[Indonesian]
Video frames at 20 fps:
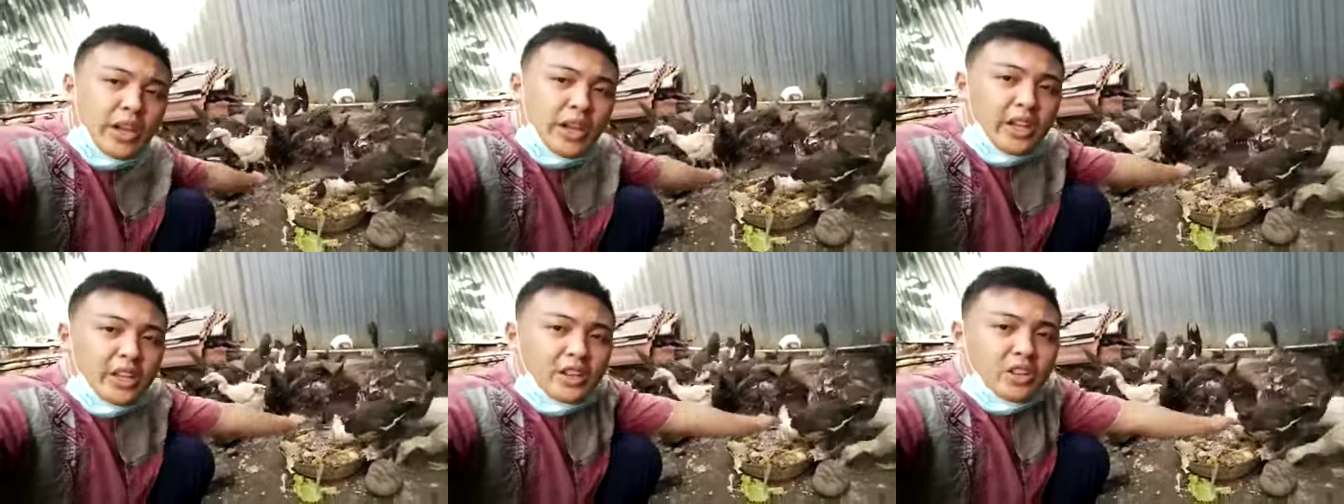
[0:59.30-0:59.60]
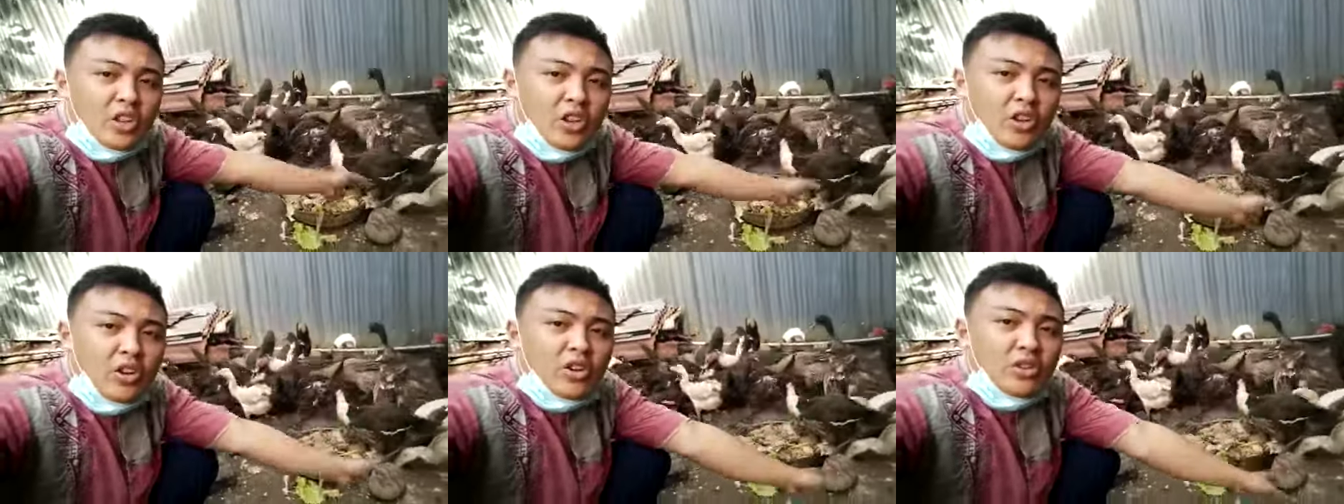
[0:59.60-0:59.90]

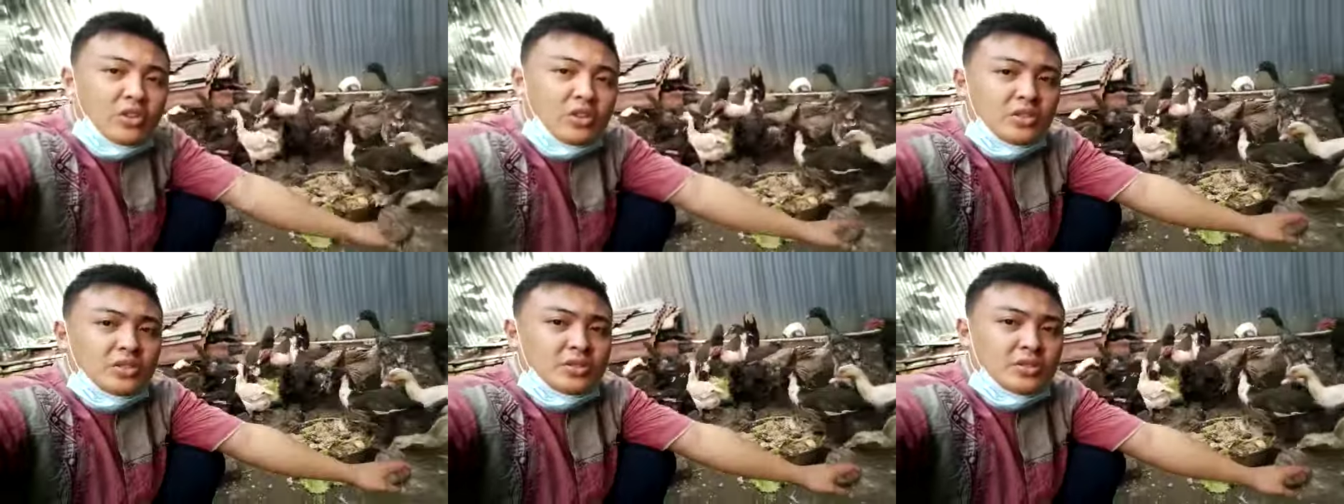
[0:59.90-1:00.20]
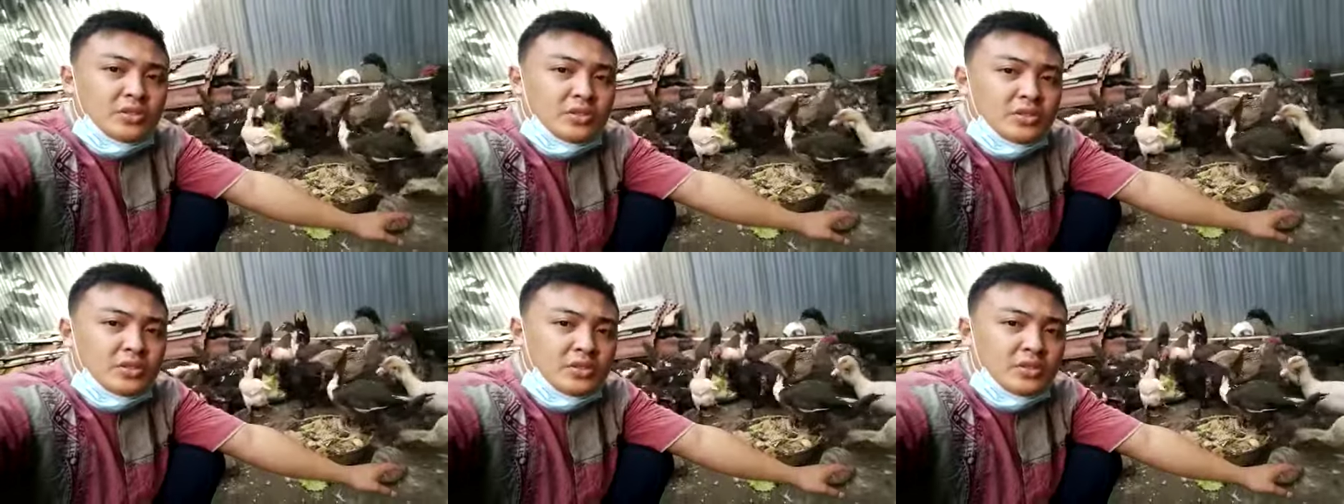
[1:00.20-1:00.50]
entok
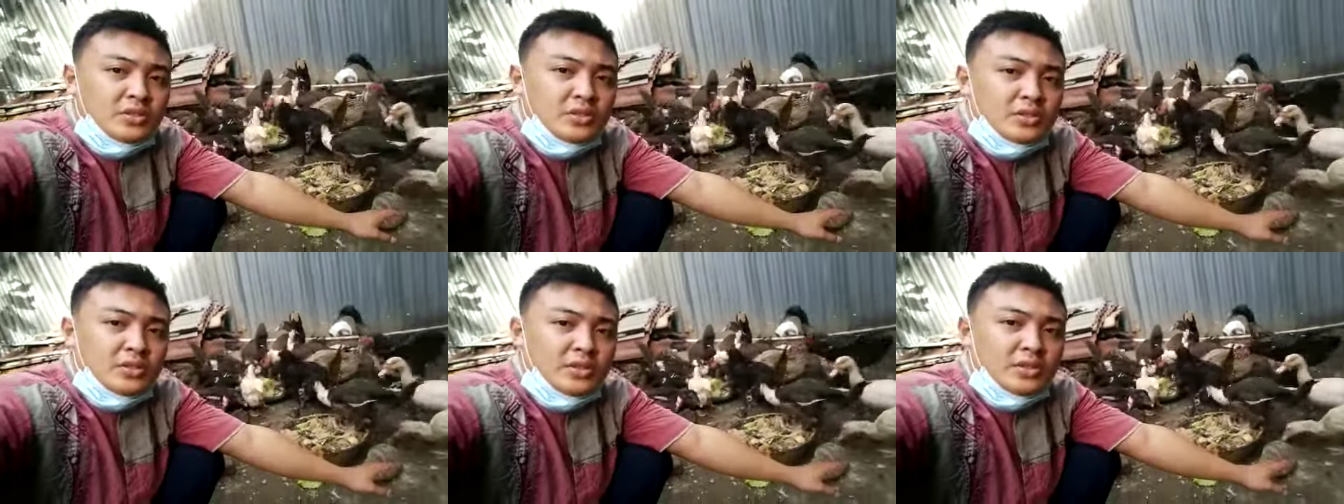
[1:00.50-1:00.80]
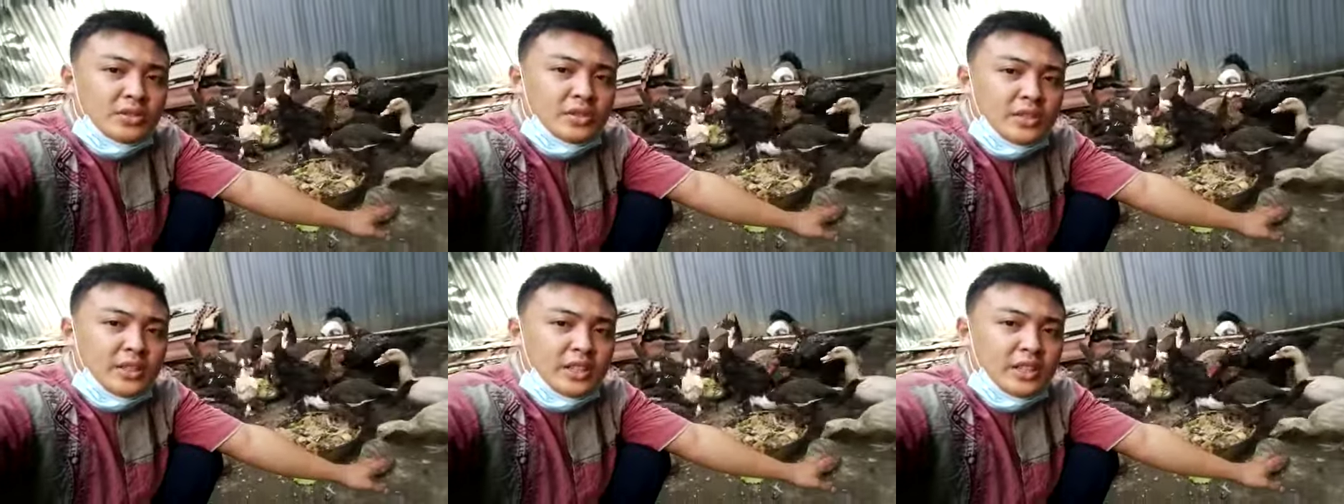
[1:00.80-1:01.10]

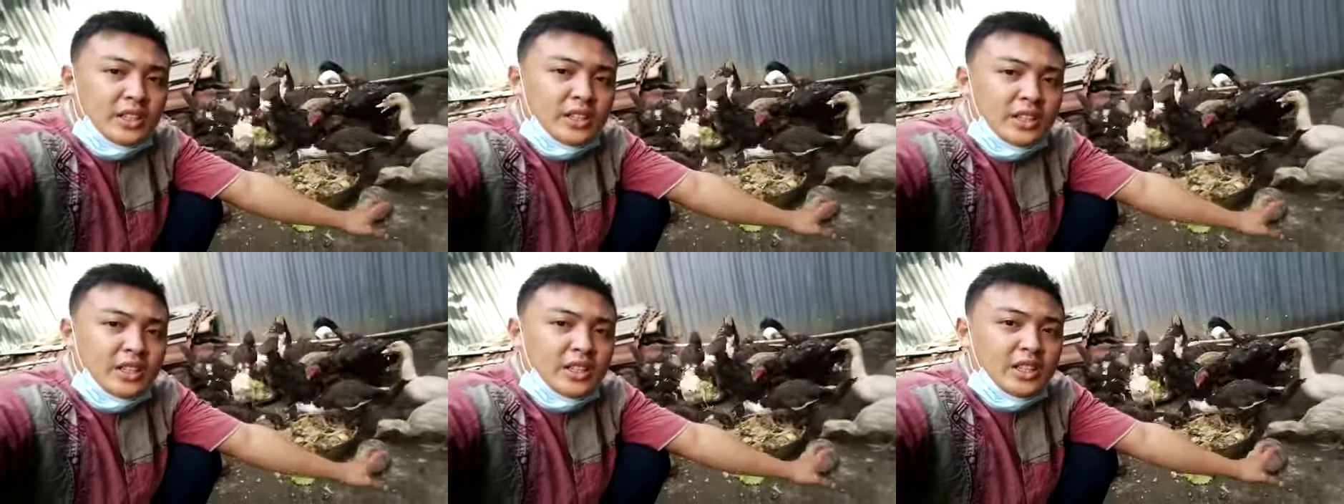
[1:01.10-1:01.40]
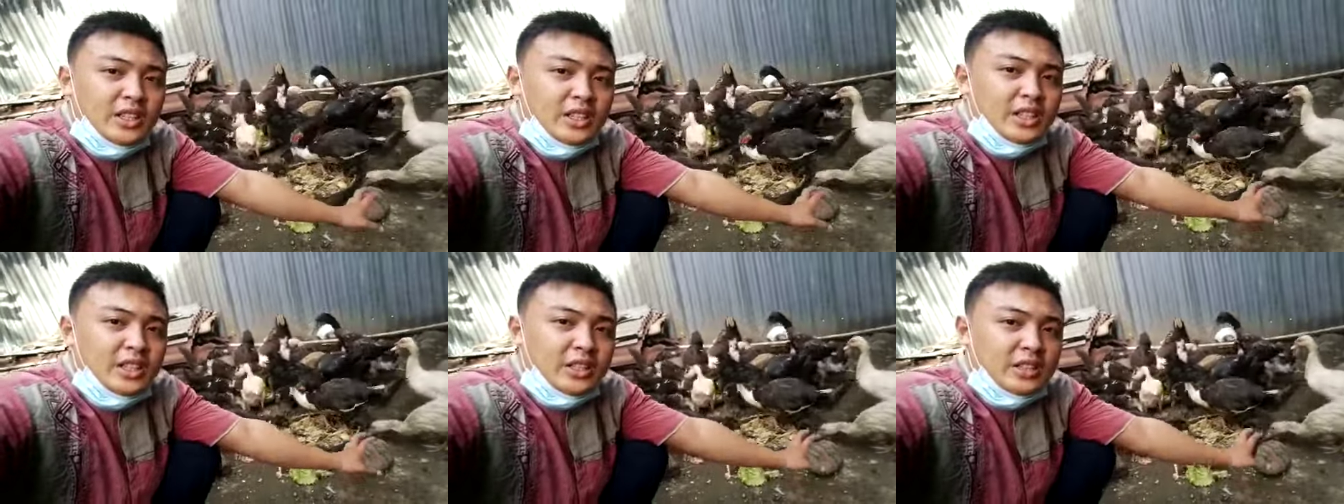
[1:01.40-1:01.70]

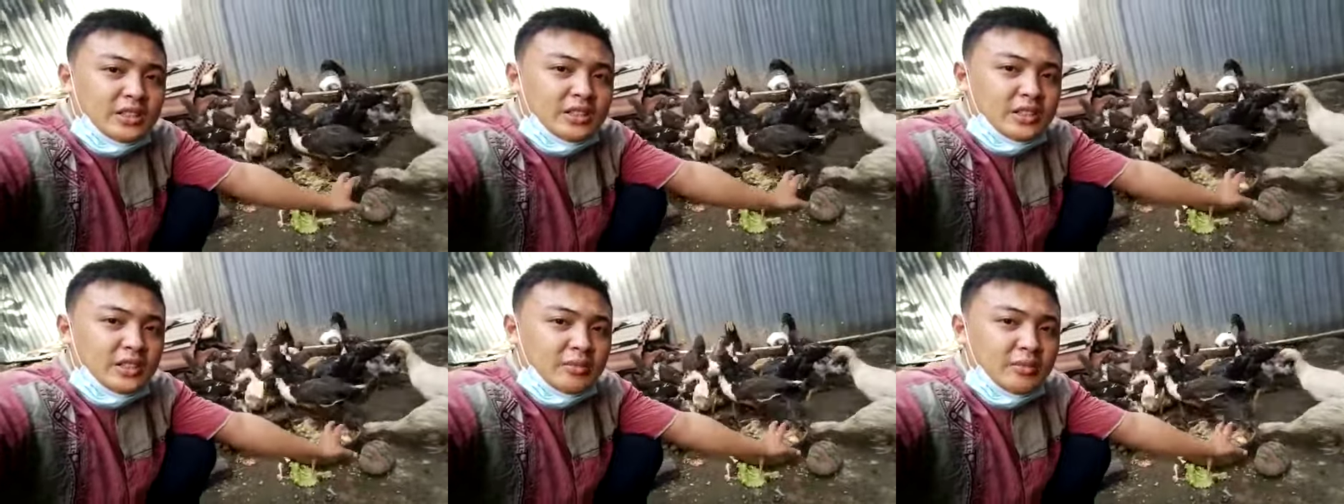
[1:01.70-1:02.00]
ini yang